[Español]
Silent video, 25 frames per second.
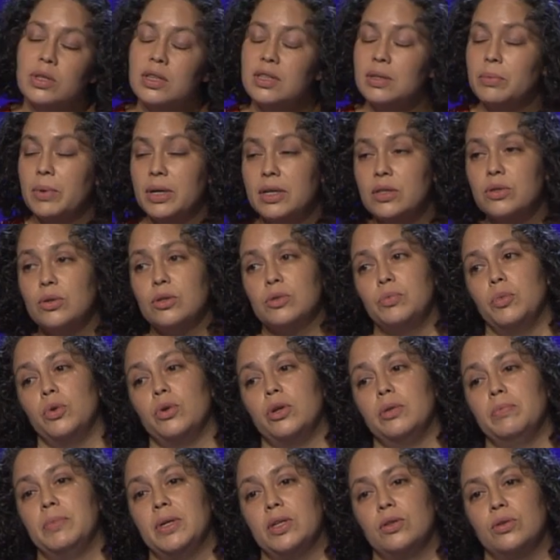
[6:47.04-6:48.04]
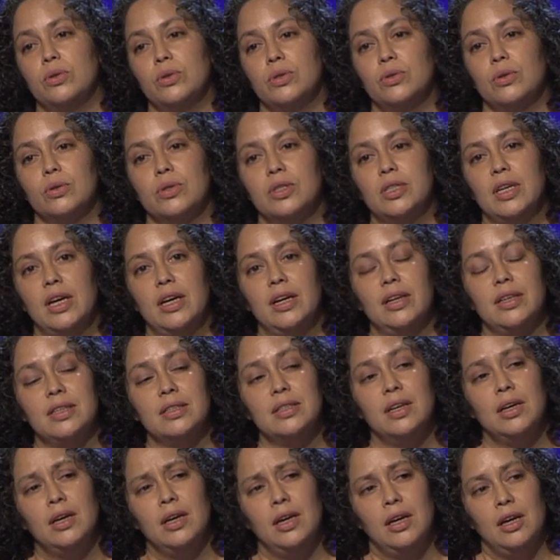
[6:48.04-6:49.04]
diversos movimientos sociales,
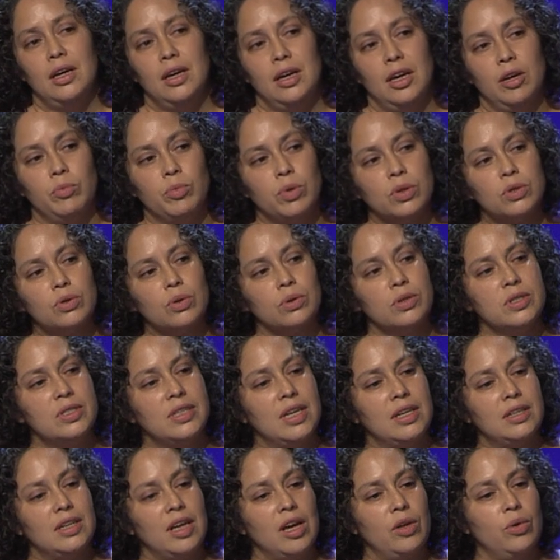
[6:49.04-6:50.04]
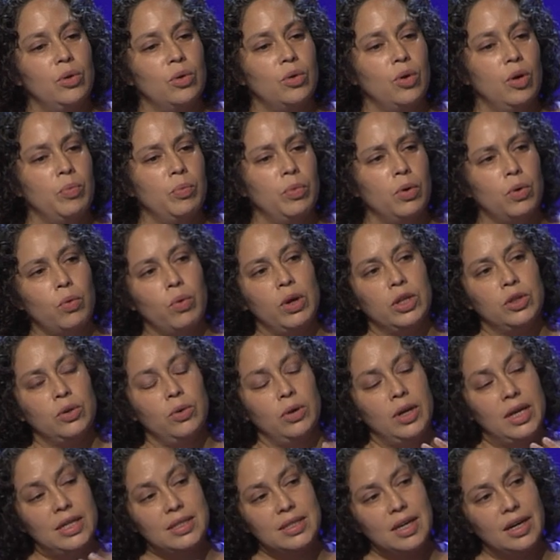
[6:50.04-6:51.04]
Hemos constatado cómo cuando
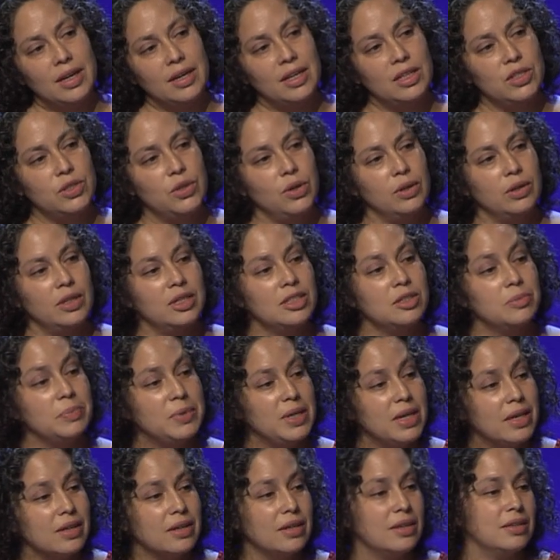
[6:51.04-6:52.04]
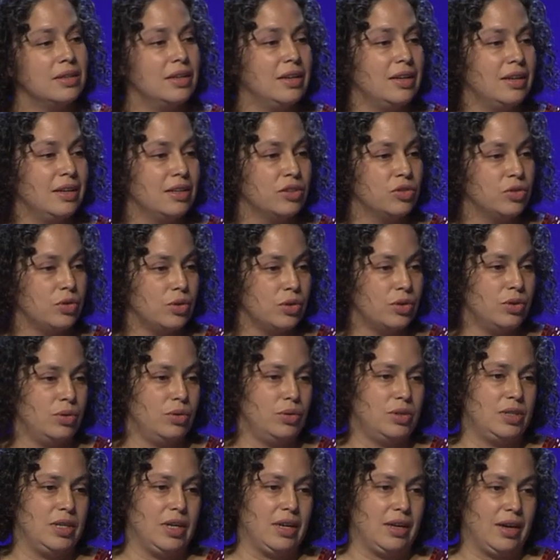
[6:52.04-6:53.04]
las agresiones vienen del entorno
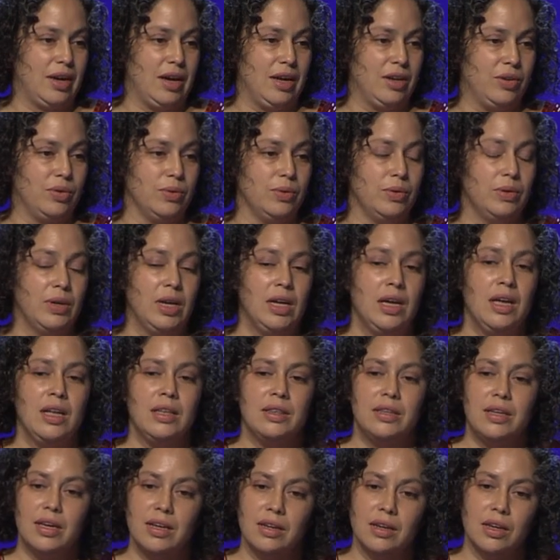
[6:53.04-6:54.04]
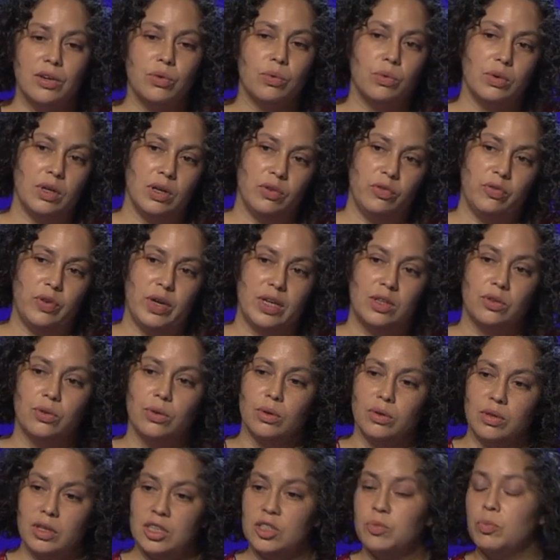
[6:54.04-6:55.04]
cercano, tienen un
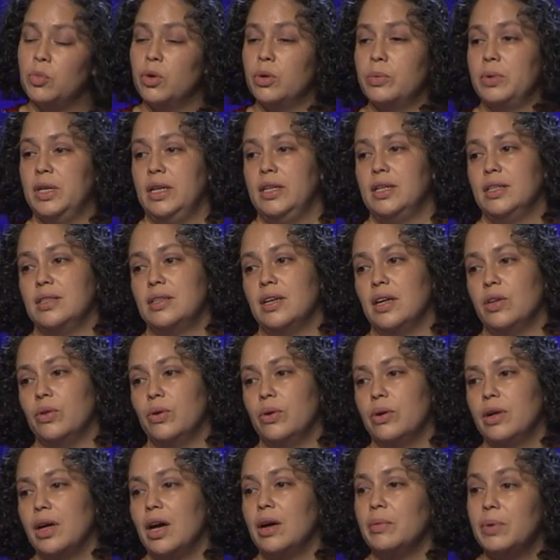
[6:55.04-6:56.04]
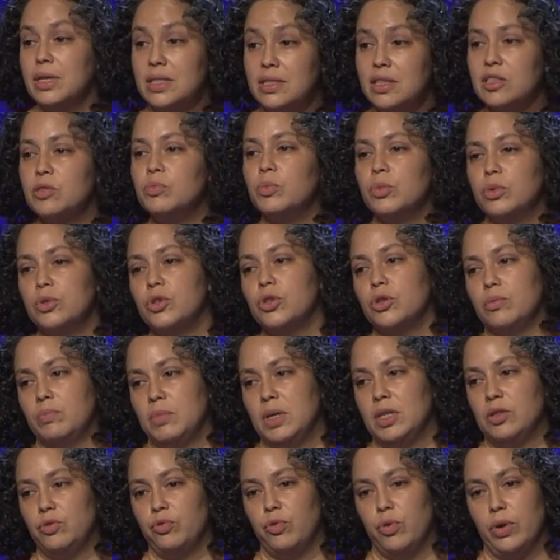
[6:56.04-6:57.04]
efecto desmovilizador, a veces mucho
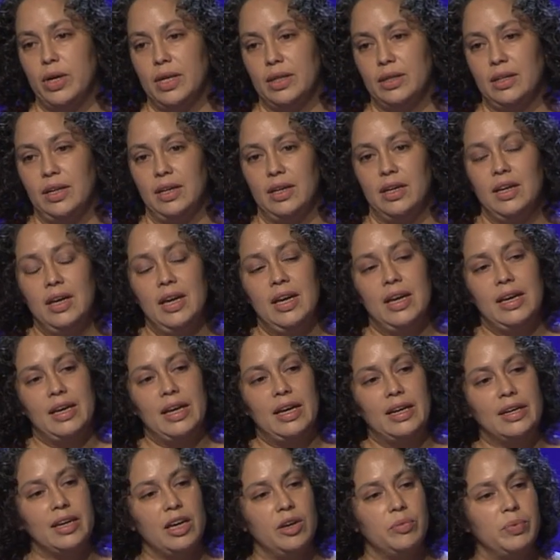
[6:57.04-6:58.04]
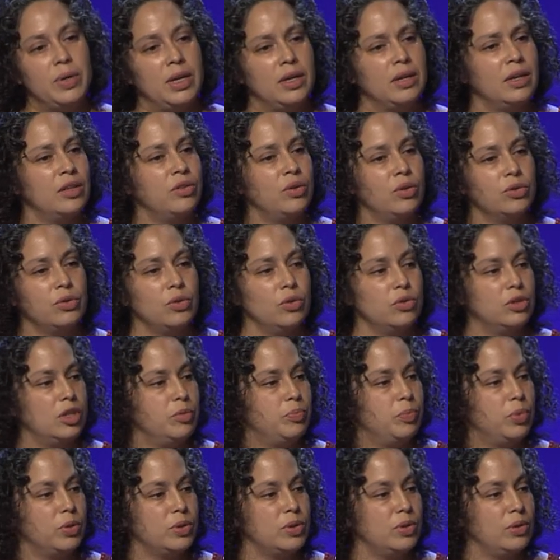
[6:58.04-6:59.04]
más fuerte que el que viene de otro
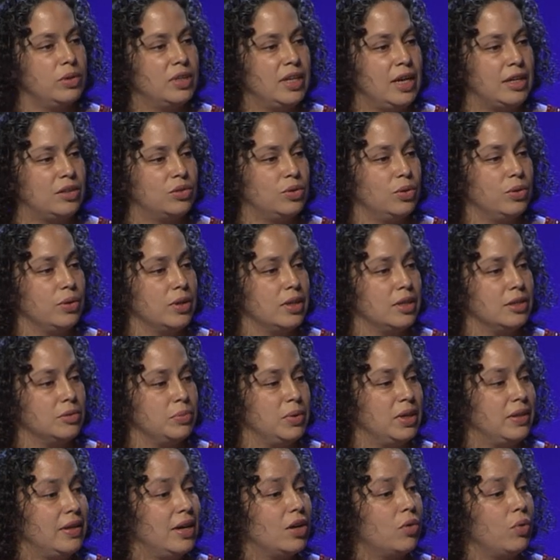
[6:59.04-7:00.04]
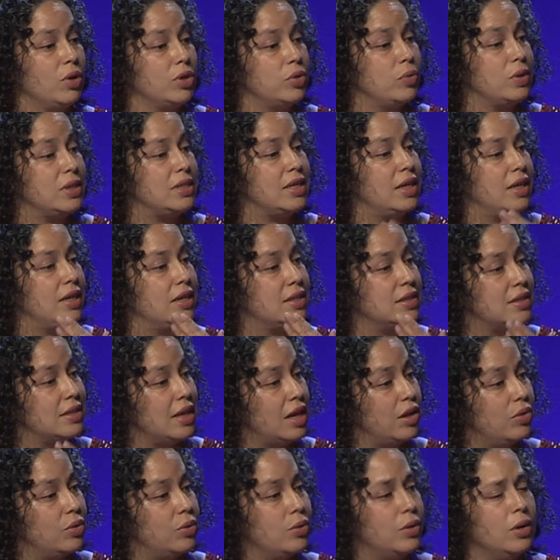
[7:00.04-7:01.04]
tipo de actores, ¿verdad? Cuando es el
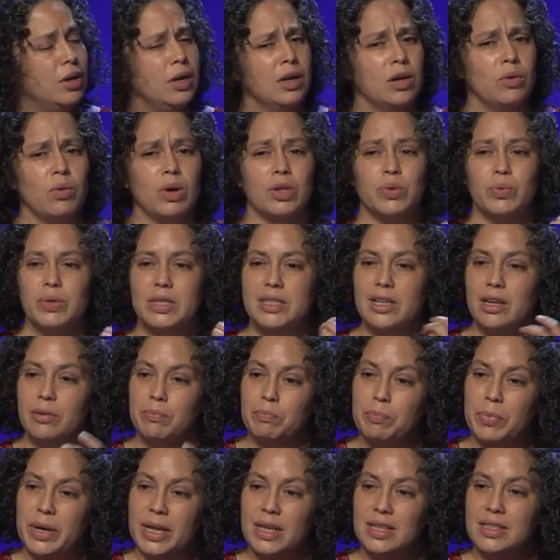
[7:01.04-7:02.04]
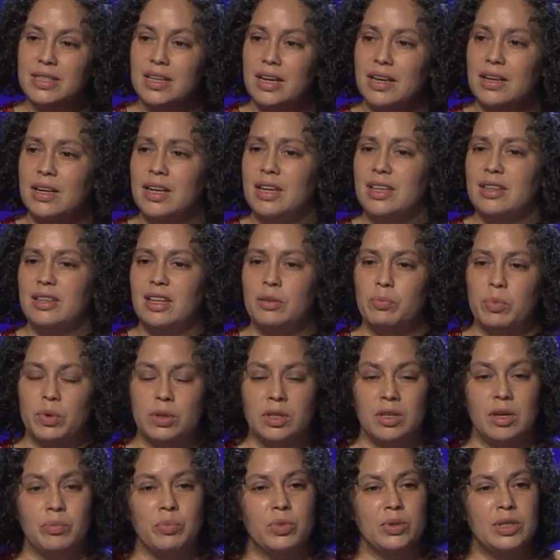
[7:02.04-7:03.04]
Estado, cuando es la empresa,
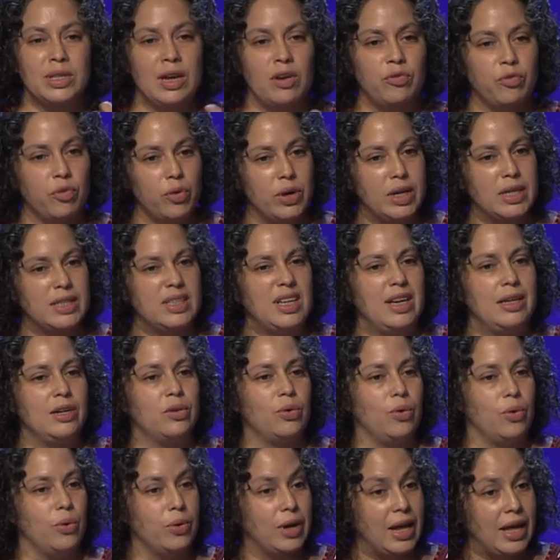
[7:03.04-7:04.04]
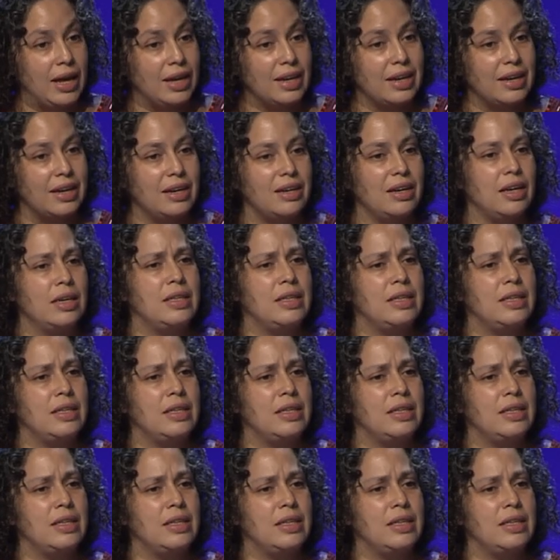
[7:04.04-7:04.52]
tenemos la fuerza, el coraje, la